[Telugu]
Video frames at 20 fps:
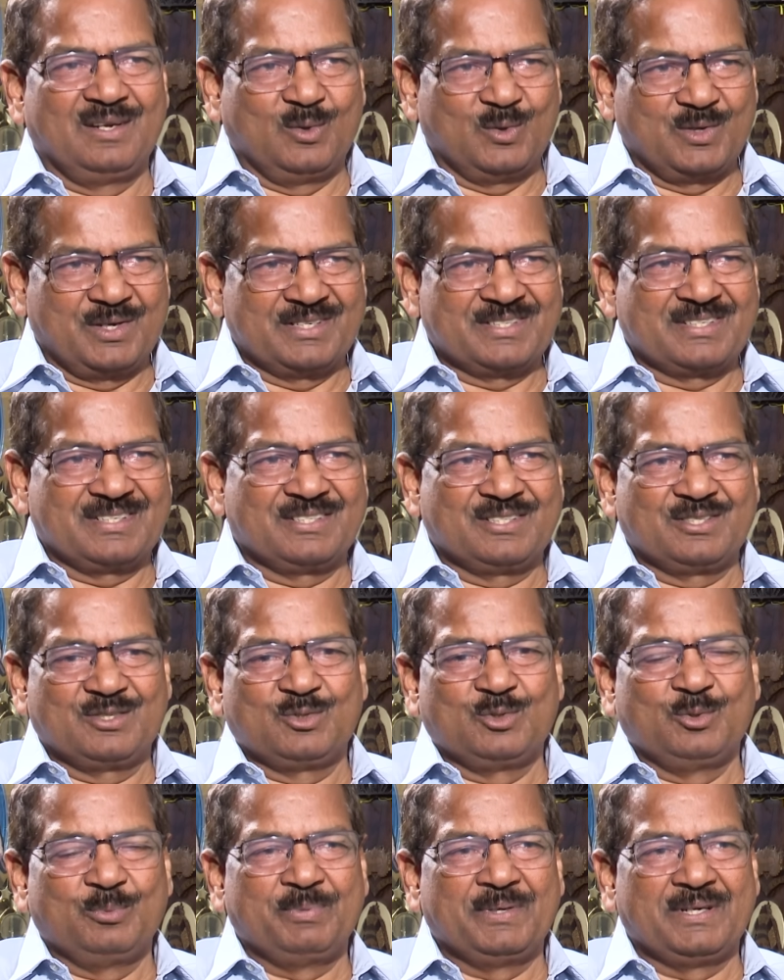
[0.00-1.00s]
ఆ లొకేషన్స్
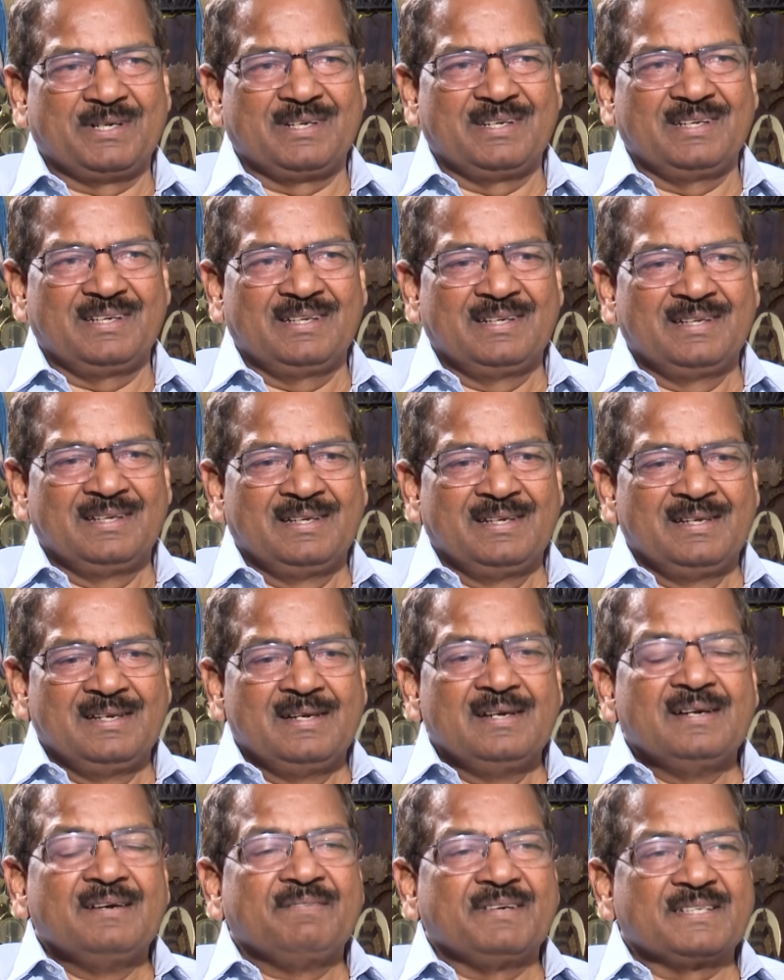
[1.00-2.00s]
చూపెట్టి
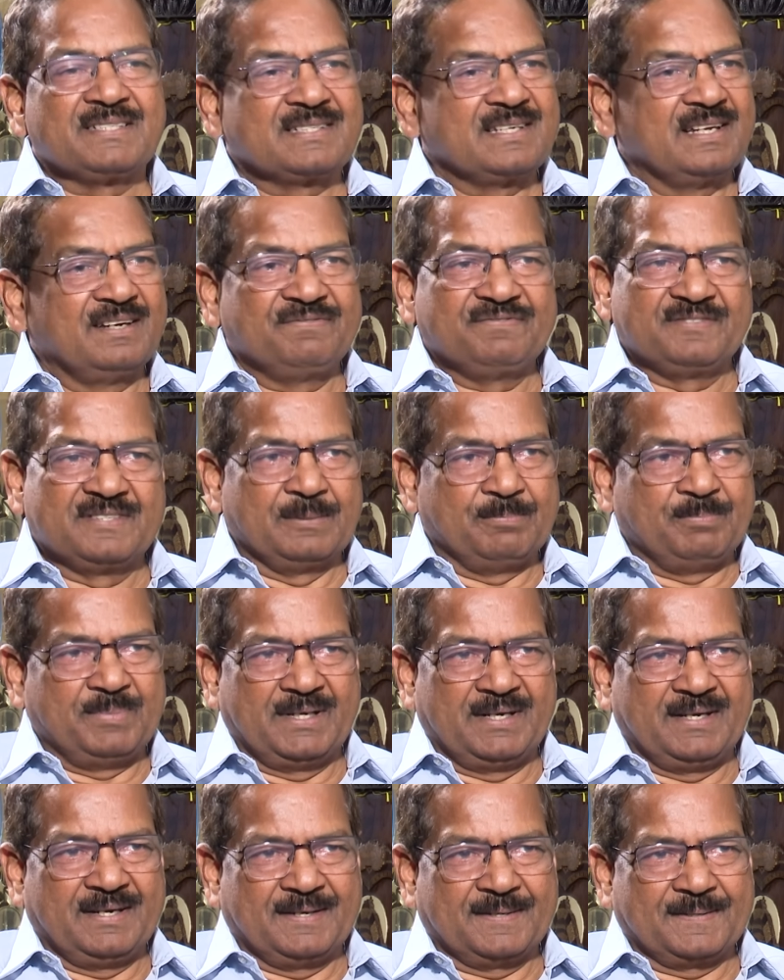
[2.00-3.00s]
ఫస్ట్ హాఫ్
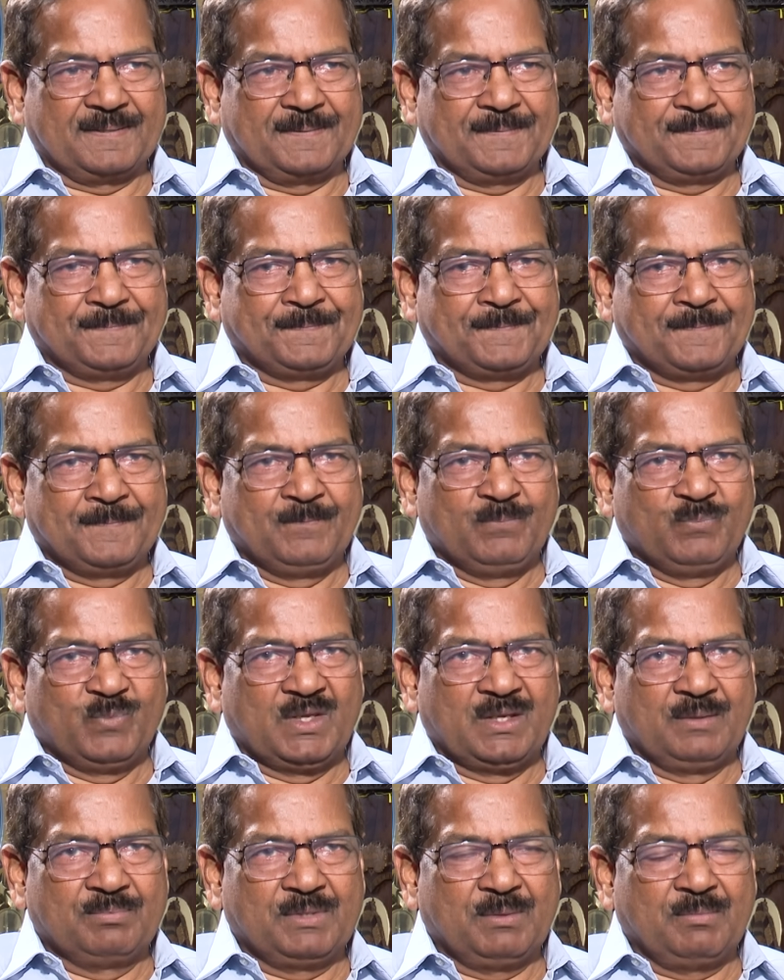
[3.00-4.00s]
చెప్పాడు నాకు
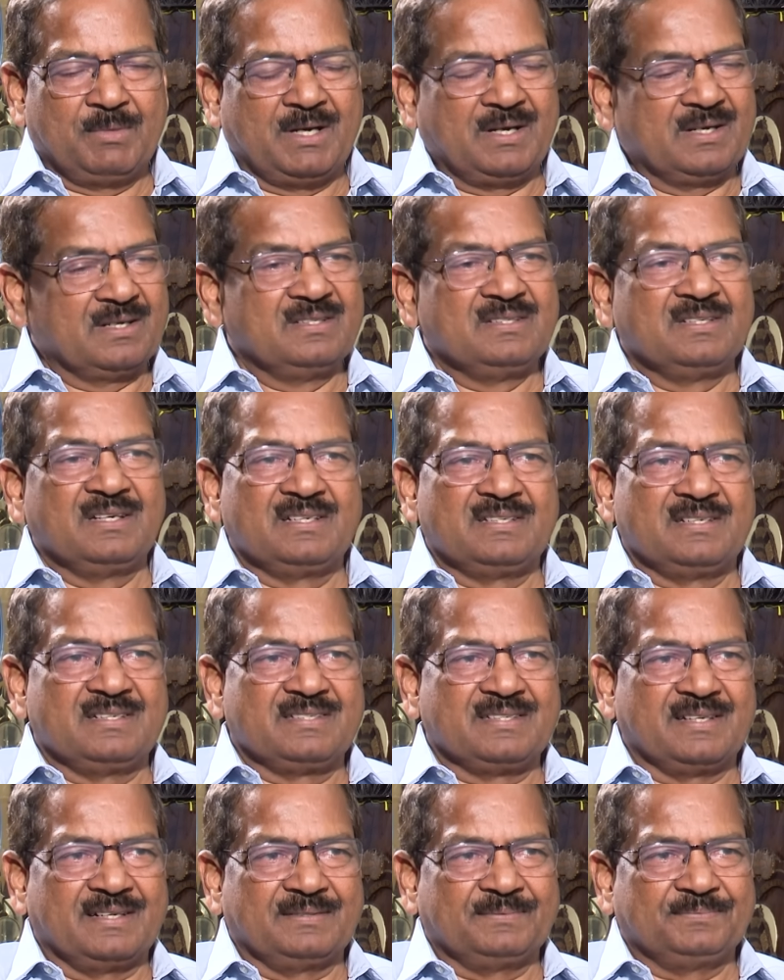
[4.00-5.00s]
చెప్తే బాగా ఎంజాయ్
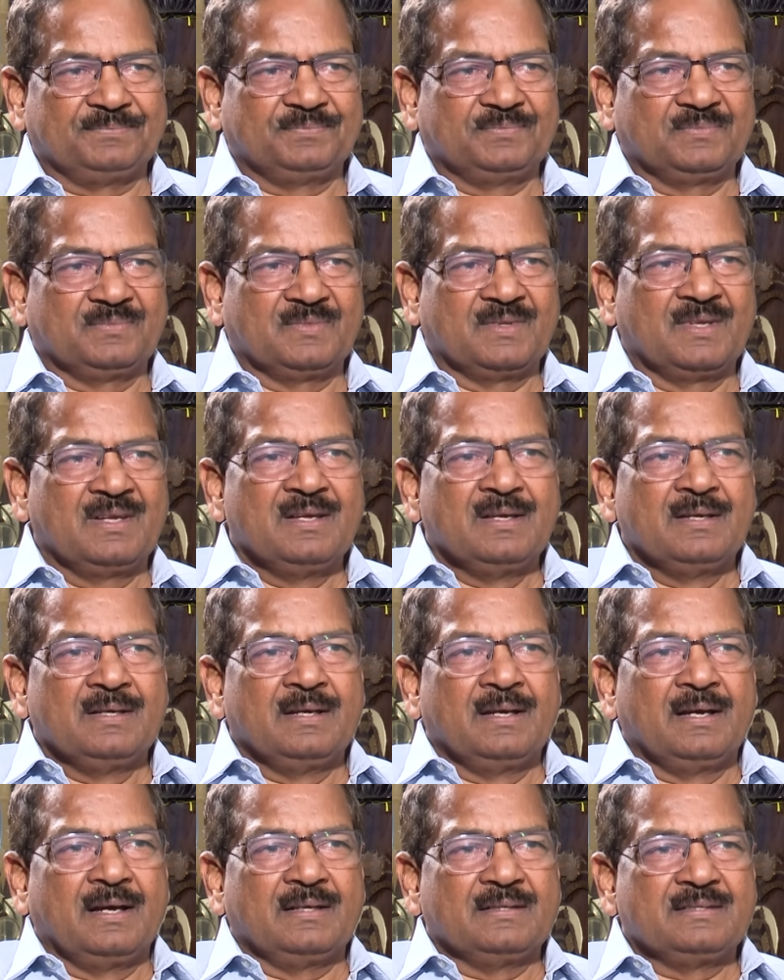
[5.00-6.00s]
చేశా
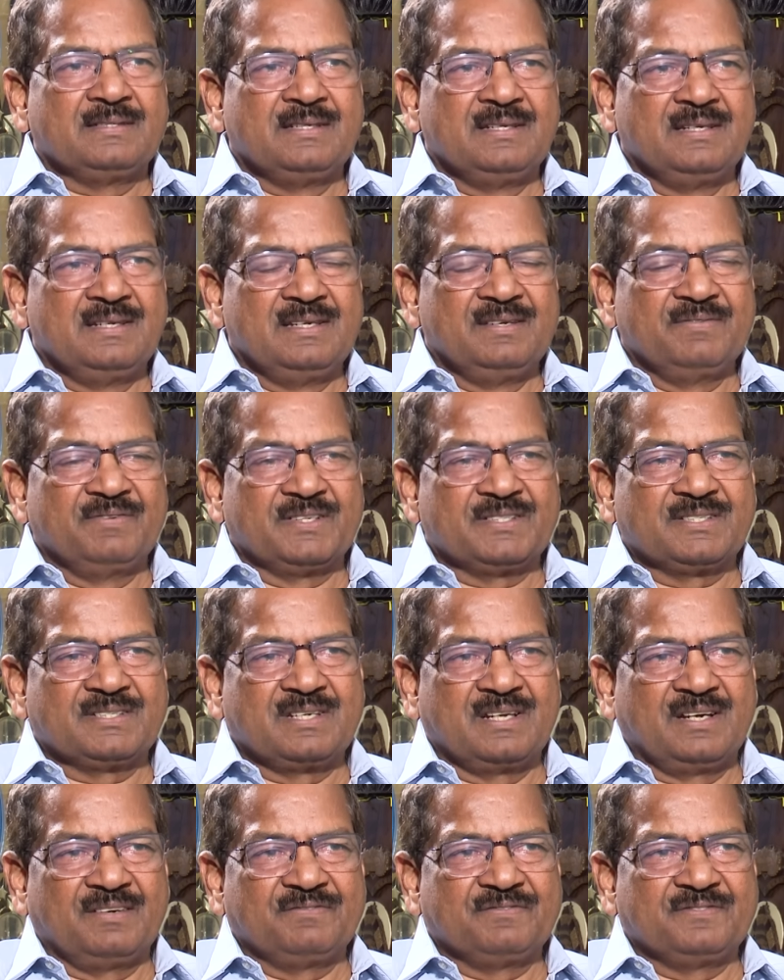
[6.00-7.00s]
చిన్ని
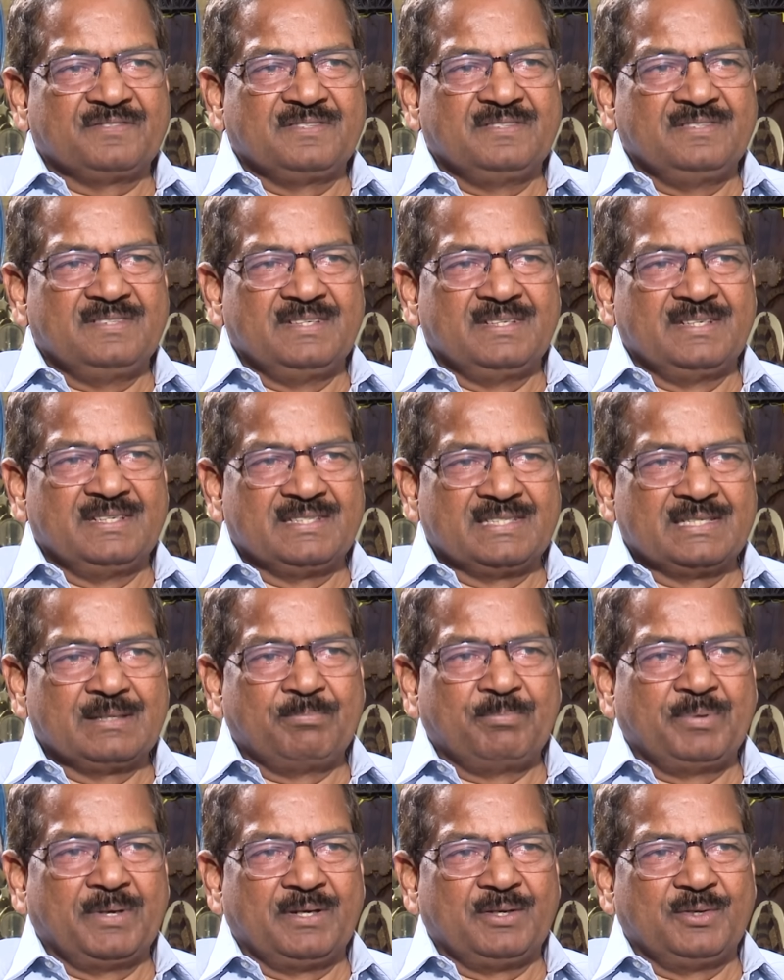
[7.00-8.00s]
ఫస్ట్ హాఫ్ ఏం
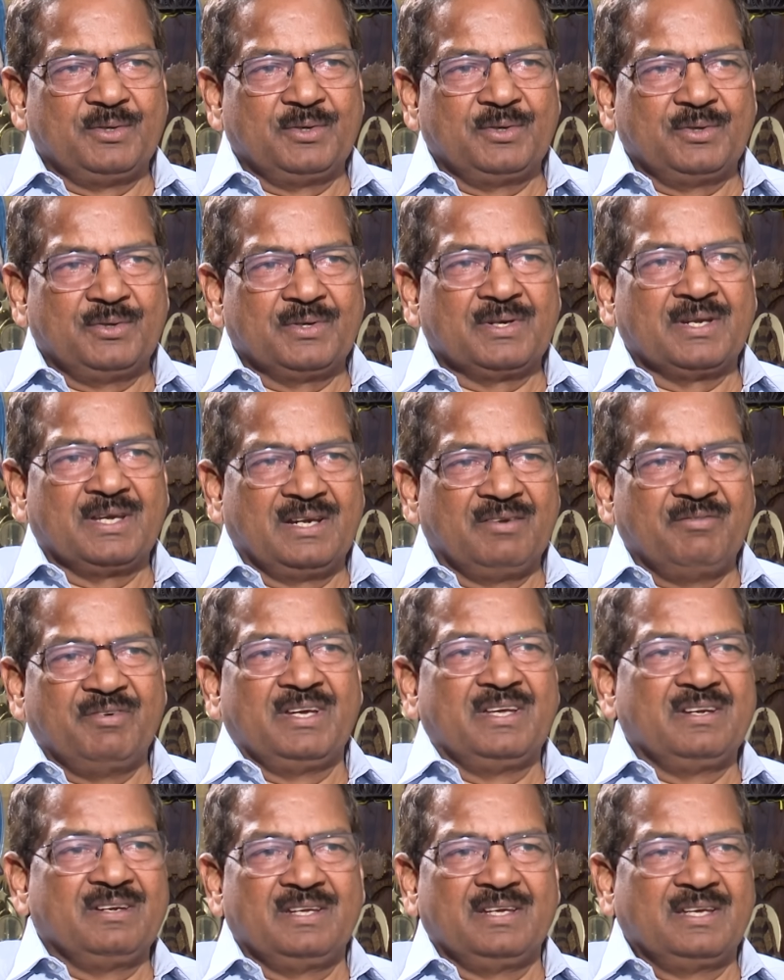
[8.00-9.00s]
చెప్పాడు నేను
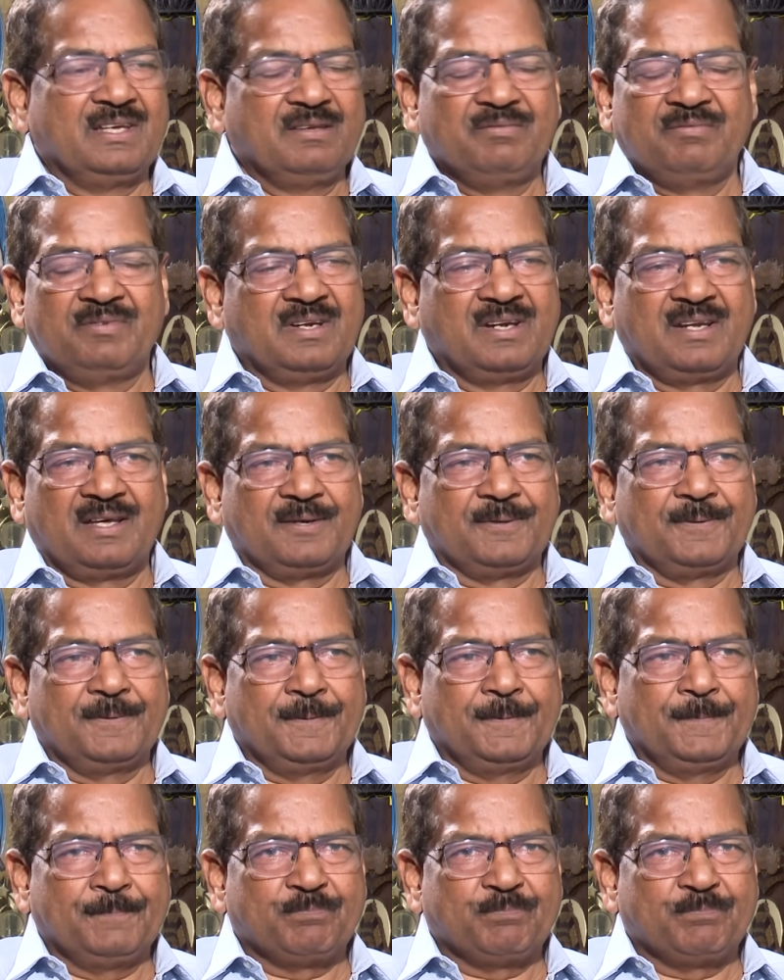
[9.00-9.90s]
ఏం విన్నానో